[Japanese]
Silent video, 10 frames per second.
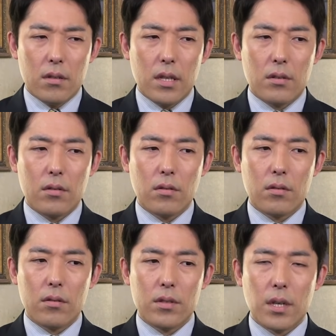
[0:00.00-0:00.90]

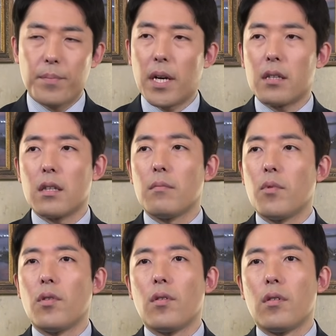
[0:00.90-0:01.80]
TikTok ジャパンに
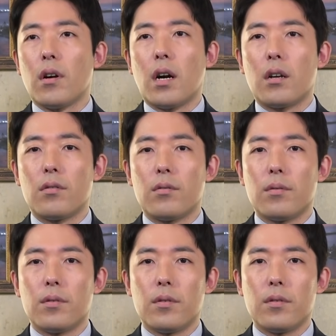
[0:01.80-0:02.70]
もあ
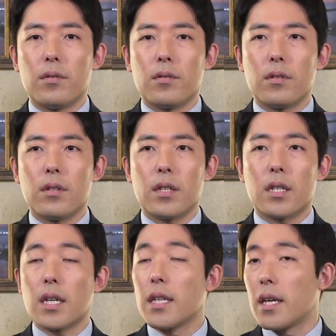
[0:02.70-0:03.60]
の、
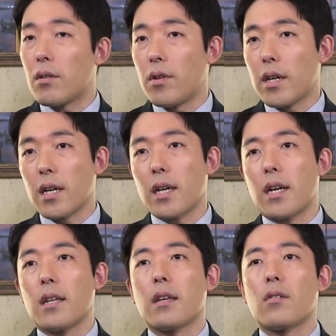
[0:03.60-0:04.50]
一回ね声かけ
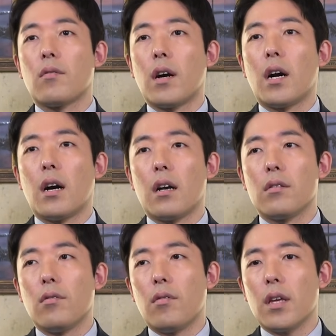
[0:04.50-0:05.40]
られたのは、は
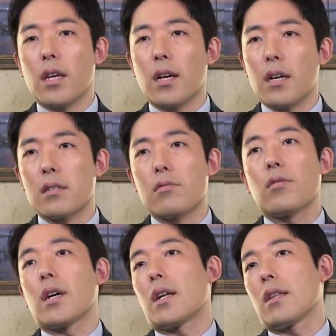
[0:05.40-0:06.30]
い、動員が
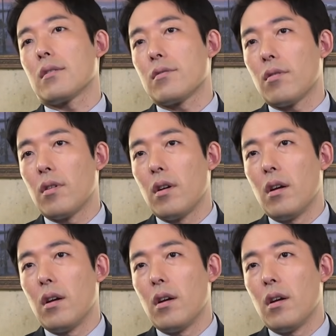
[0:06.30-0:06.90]
そうだからなんですよ。